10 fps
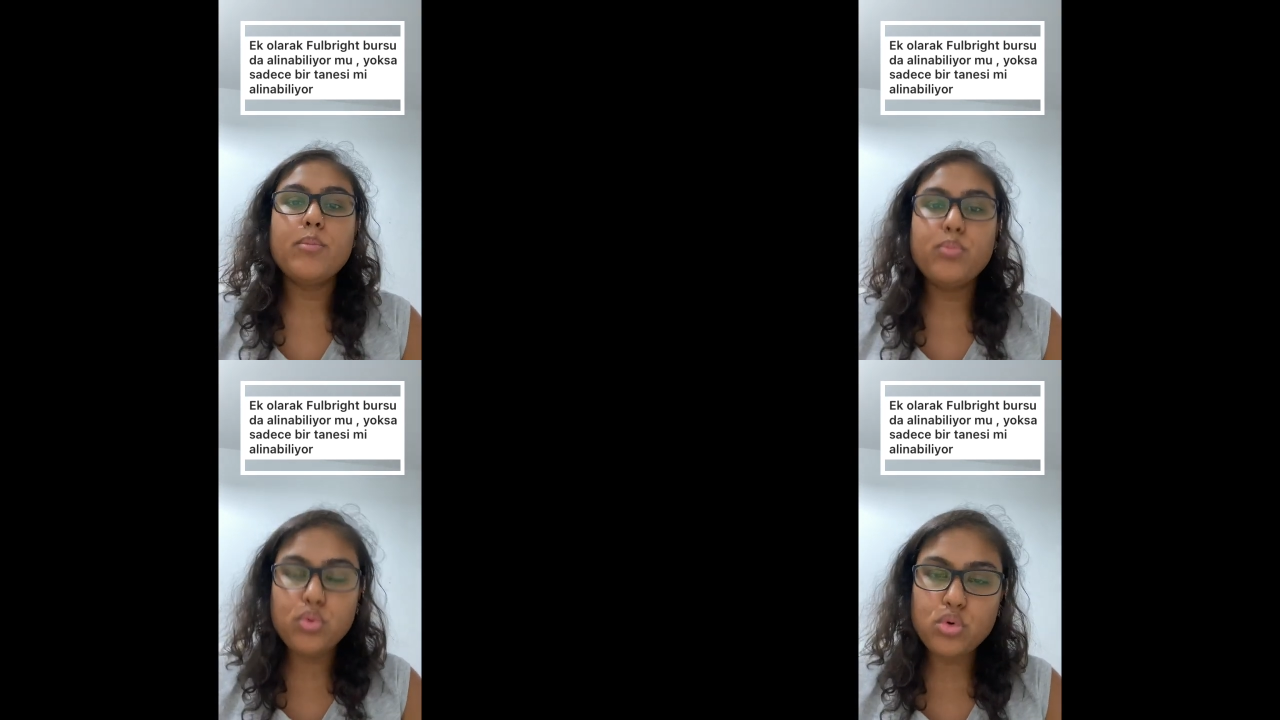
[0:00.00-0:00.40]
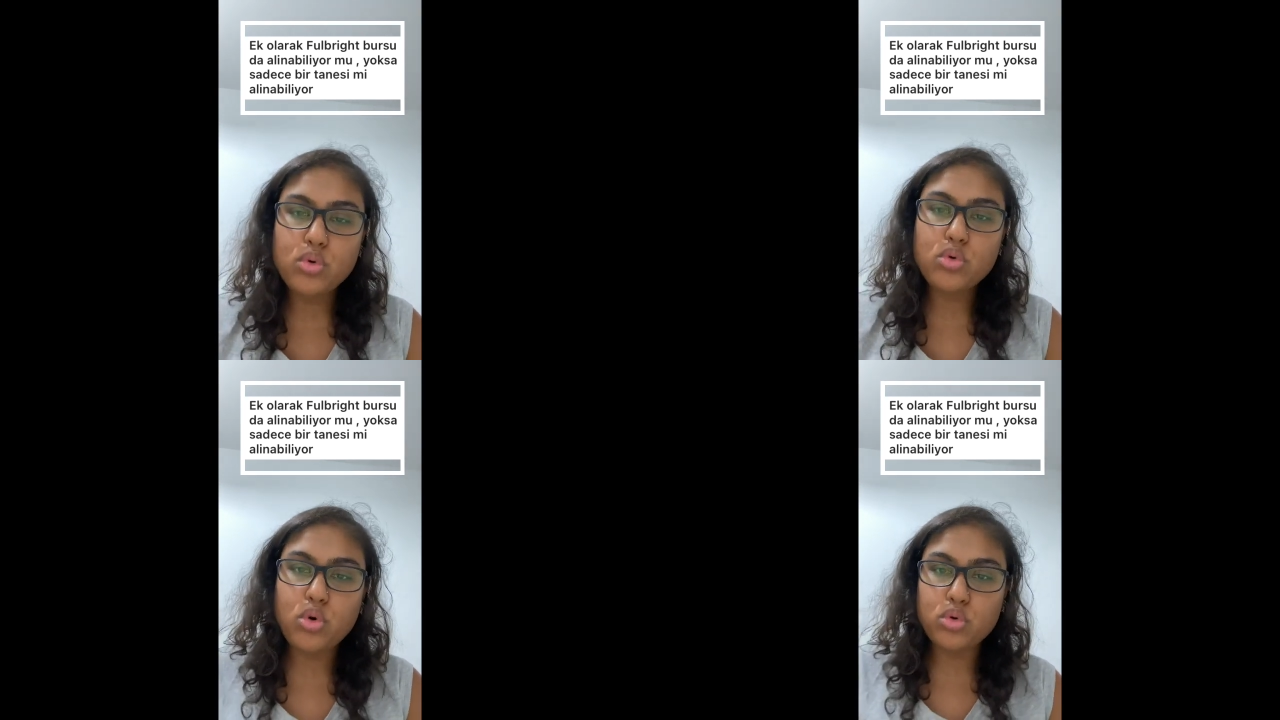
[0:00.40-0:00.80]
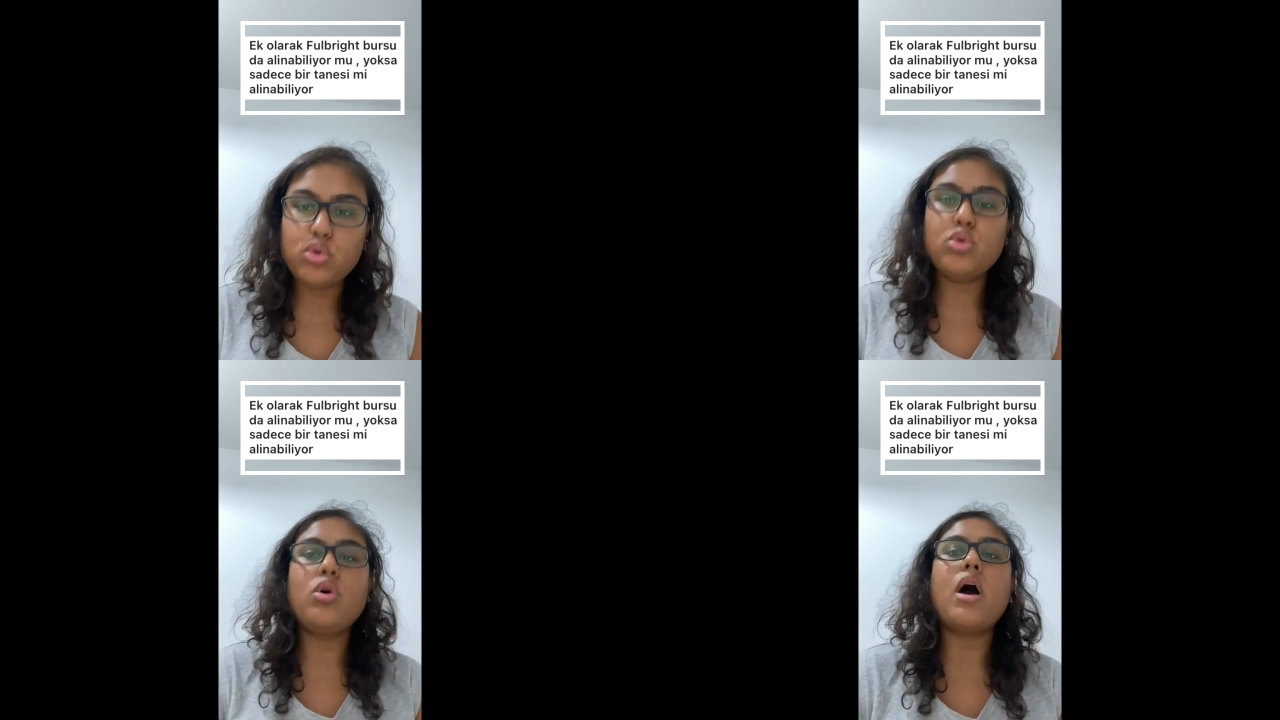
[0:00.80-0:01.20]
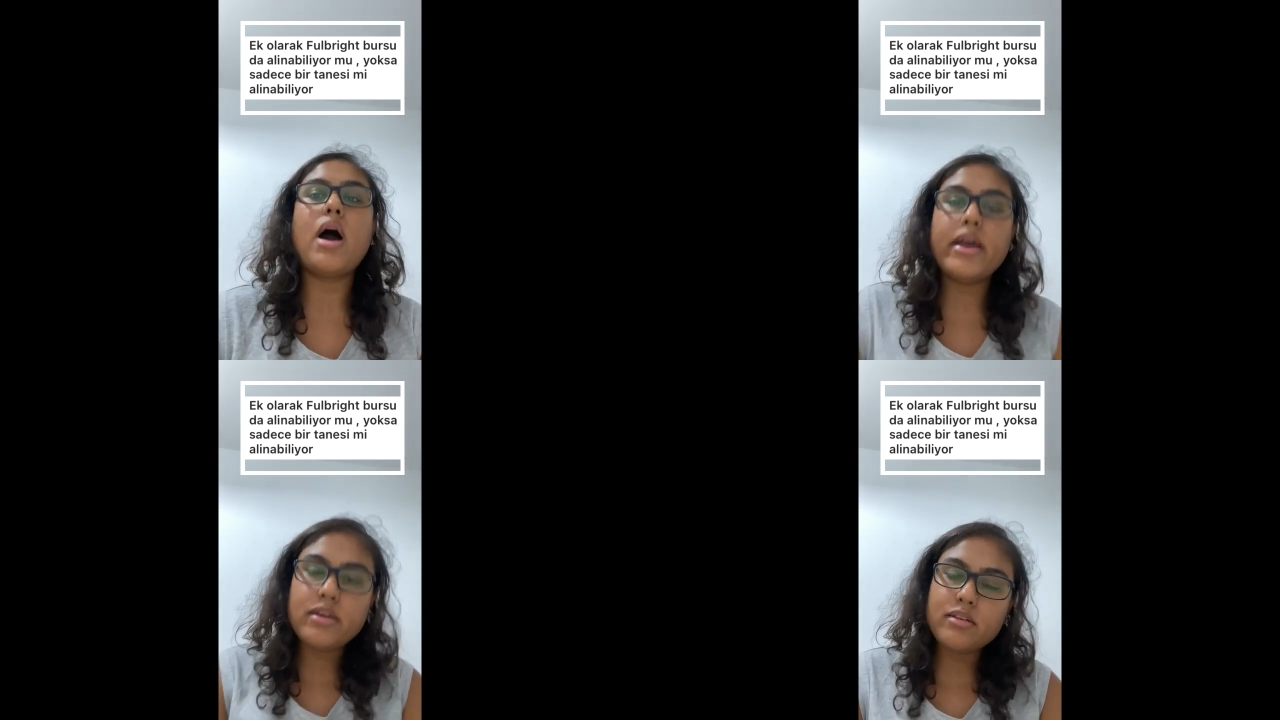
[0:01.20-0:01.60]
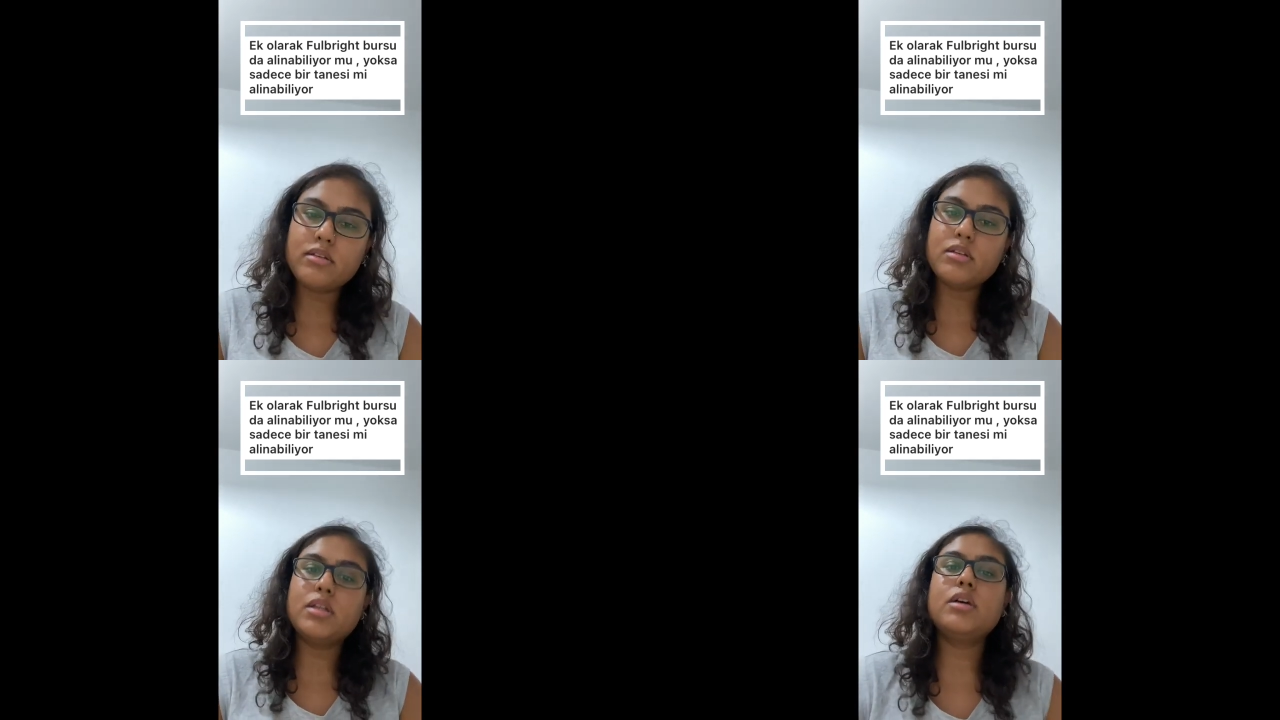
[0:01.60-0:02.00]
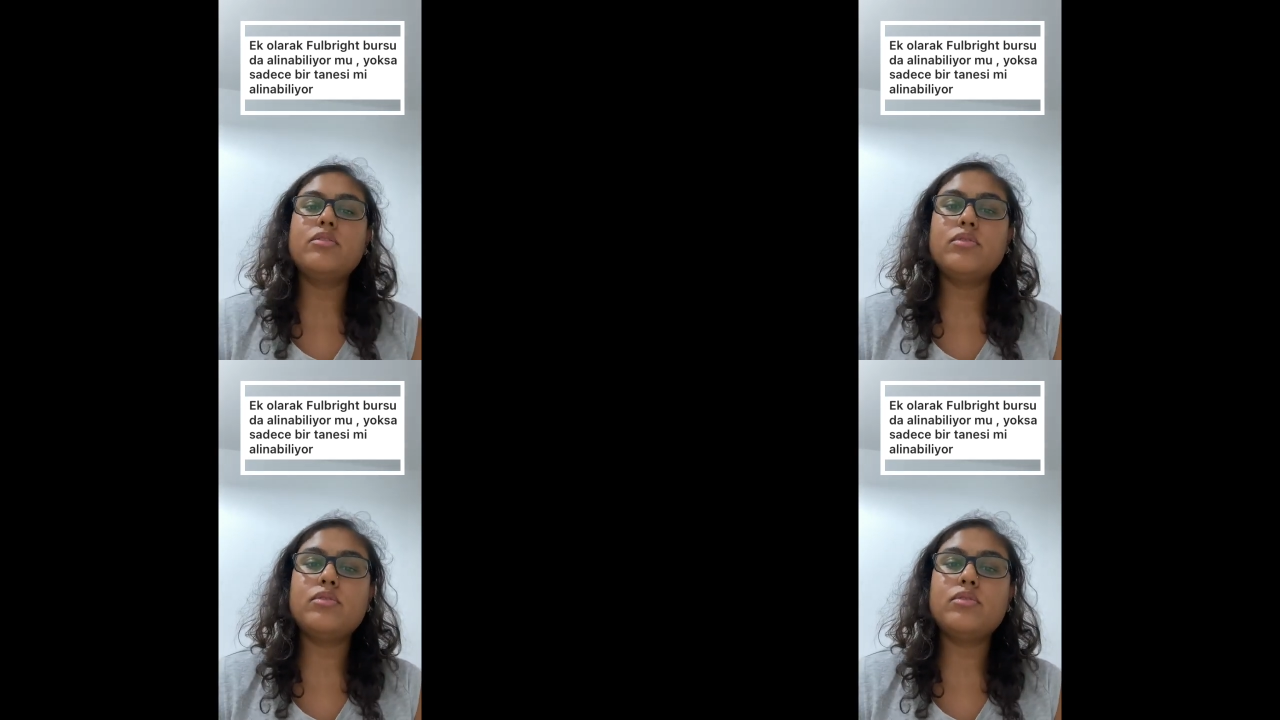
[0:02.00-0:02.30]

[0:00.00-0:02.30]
Bu konuyu ayrıntılı